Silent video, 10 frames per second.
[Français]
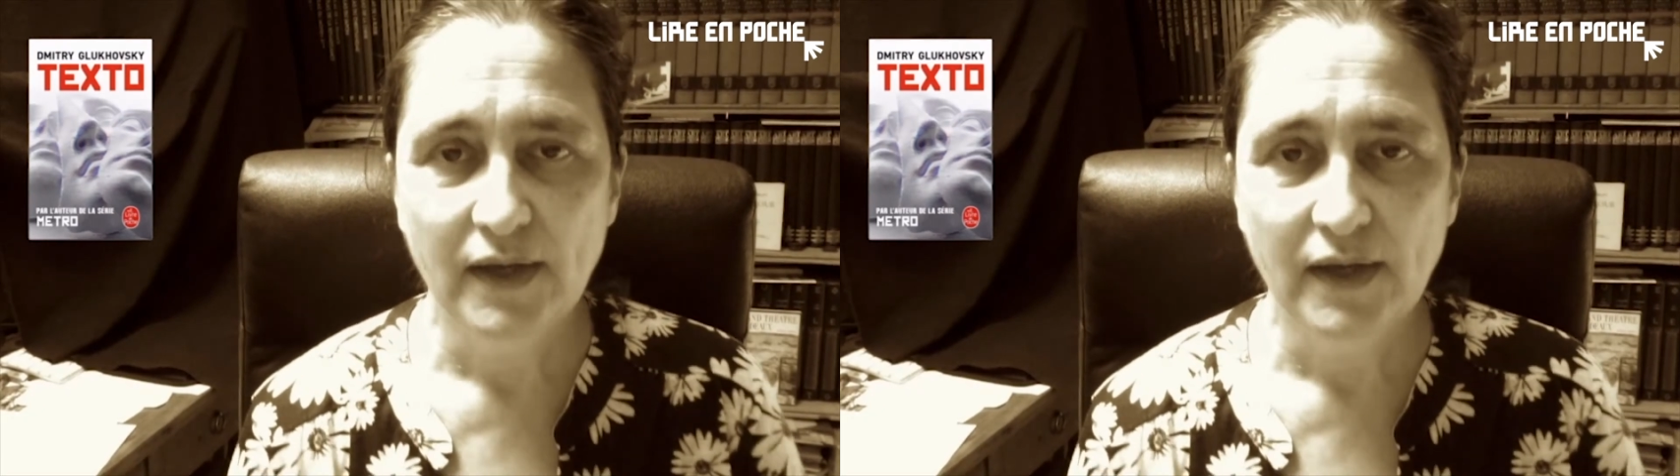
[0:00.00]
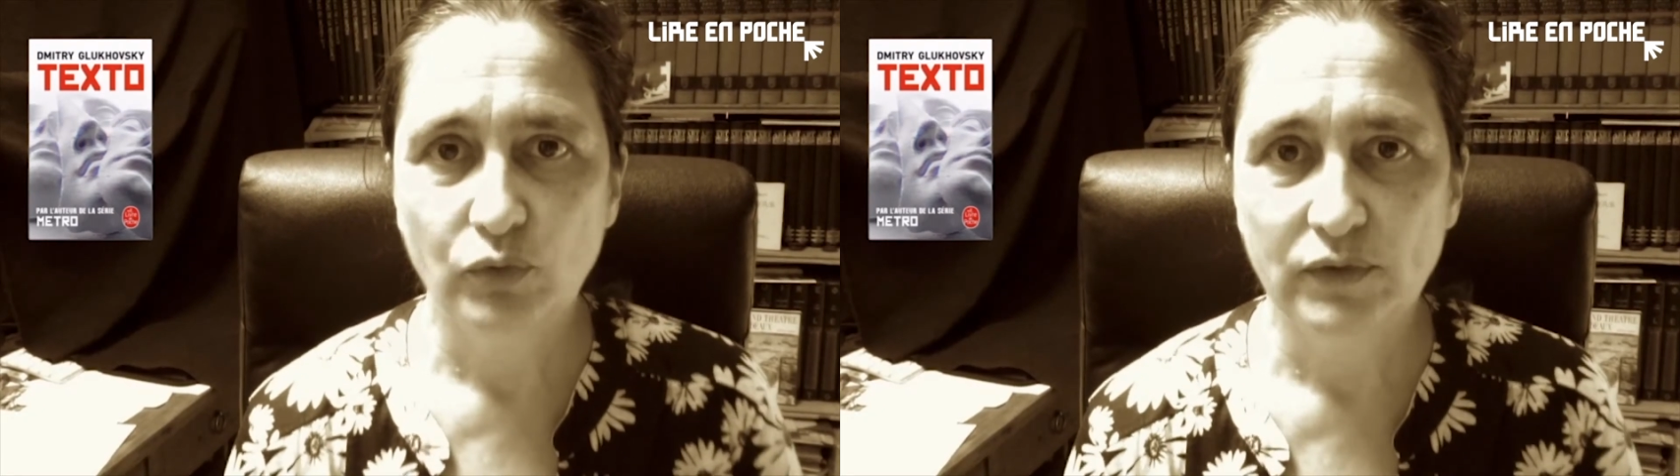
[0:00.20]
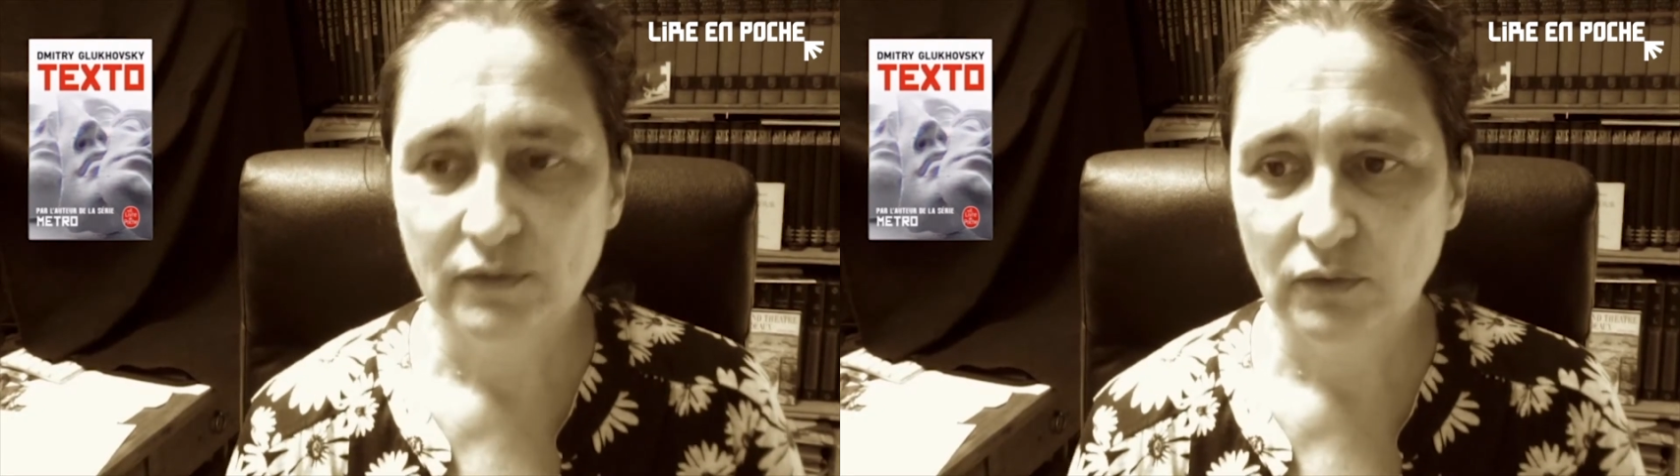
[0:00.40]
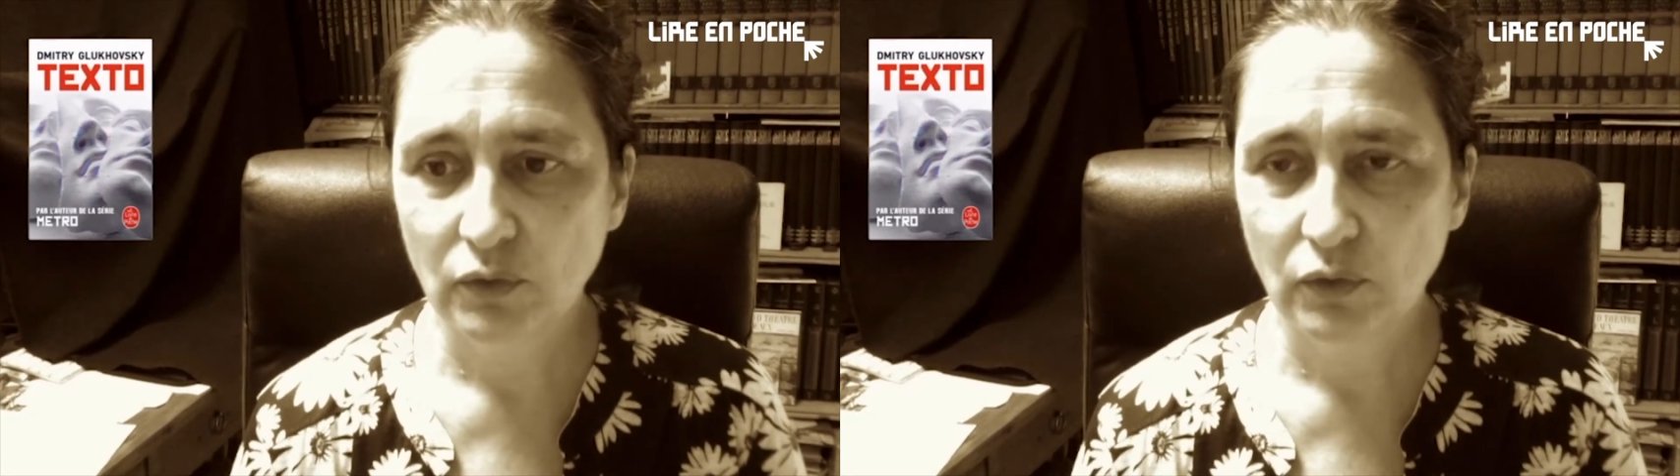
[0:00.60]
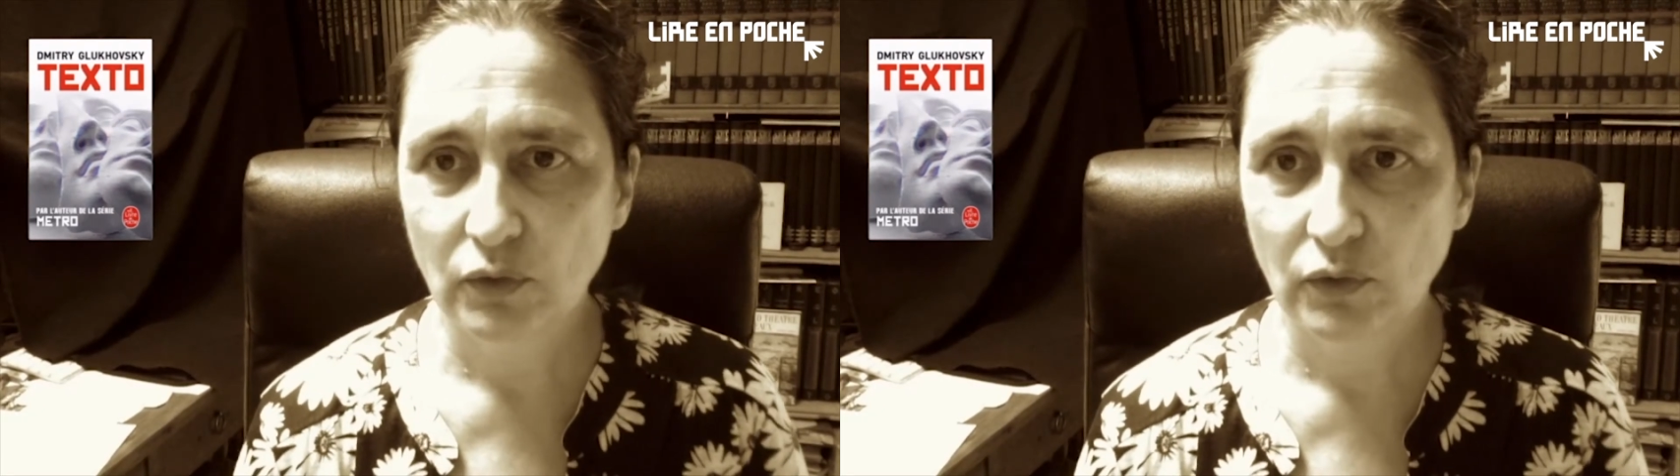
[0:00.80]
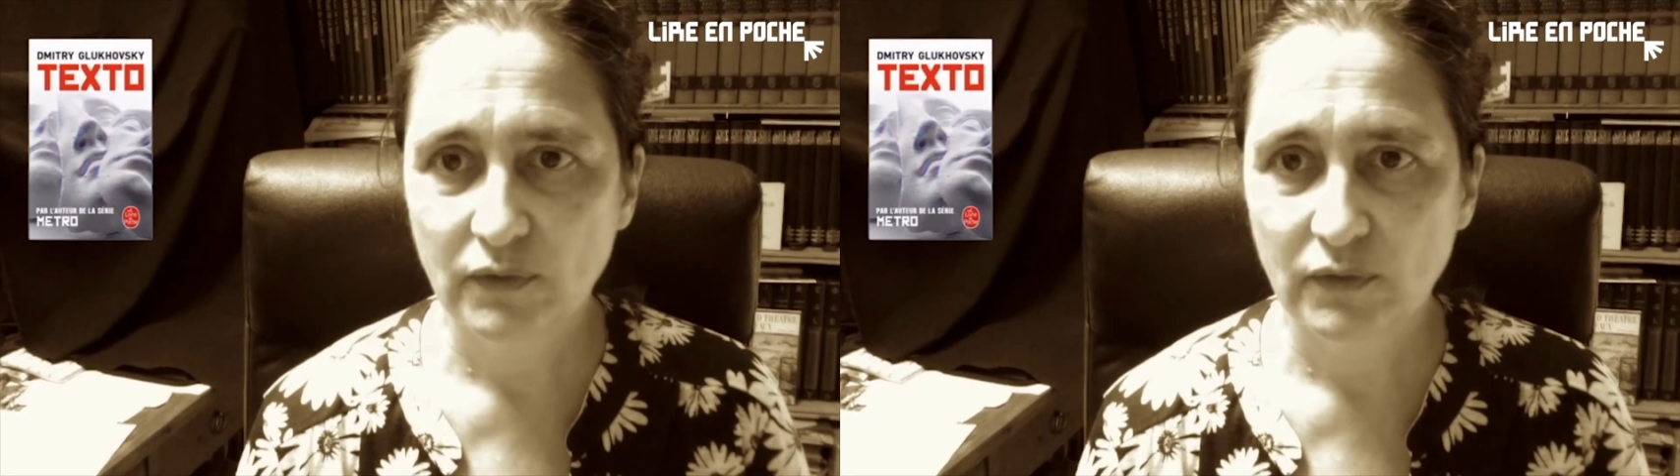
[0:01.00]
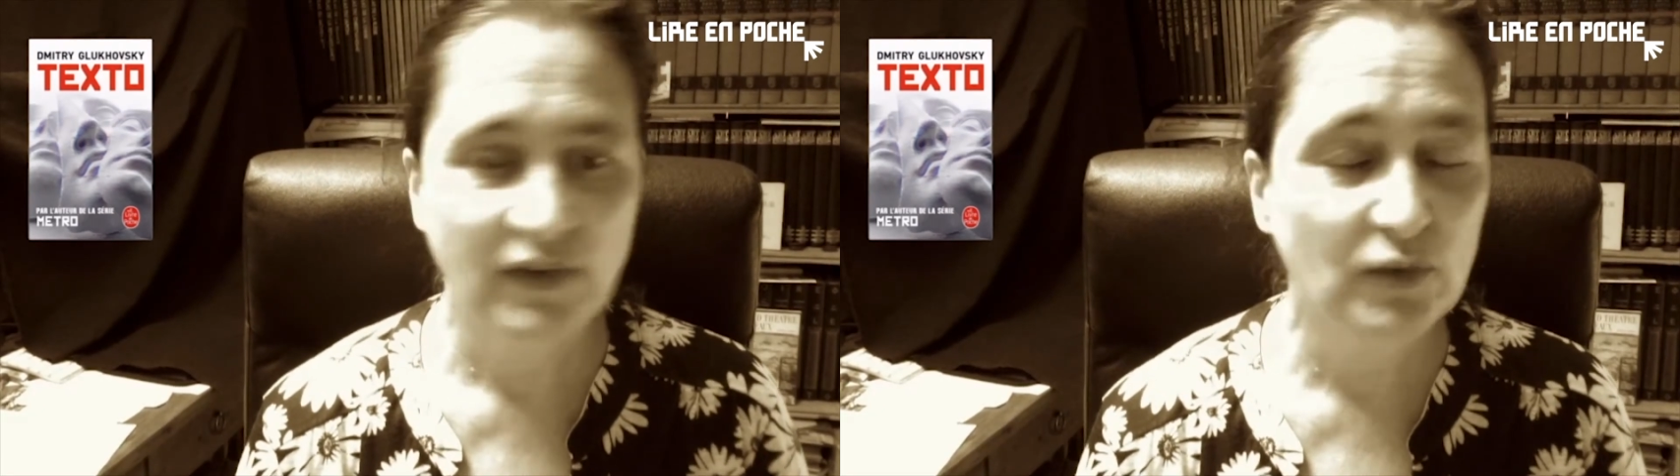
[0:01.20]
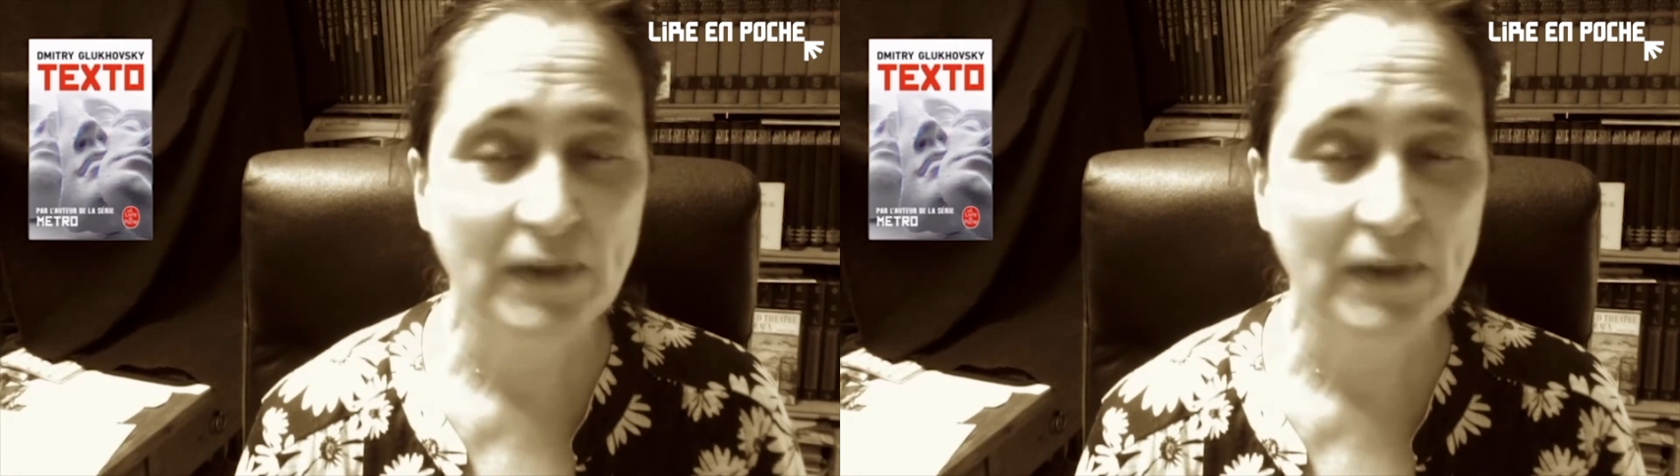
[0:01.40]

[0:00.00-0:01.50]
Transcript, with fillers: puisque ça va se